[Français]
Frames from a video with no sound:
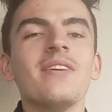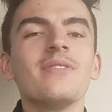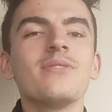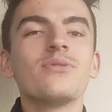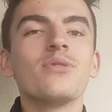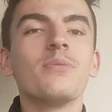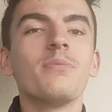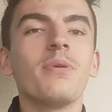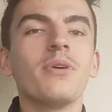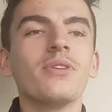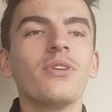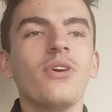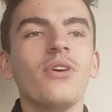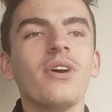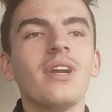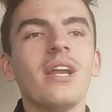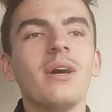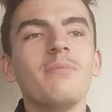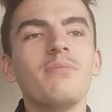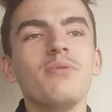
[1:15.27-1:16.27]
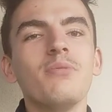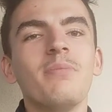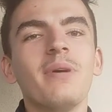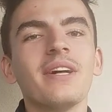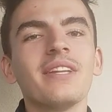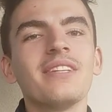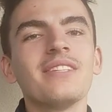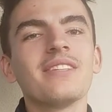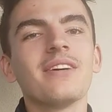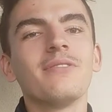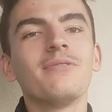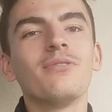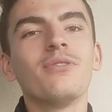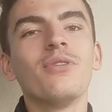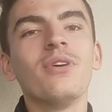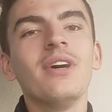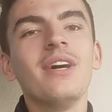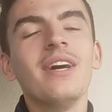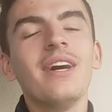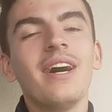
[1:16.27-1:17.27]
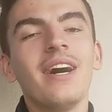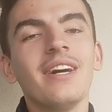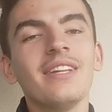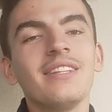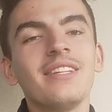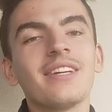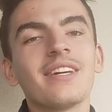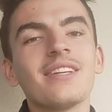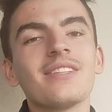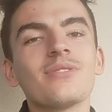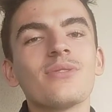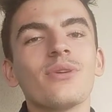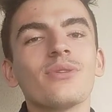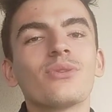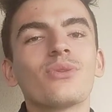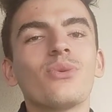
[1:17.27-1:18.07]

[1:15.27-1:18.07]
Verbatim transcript: Cependant, la plupart des infos intéressantes,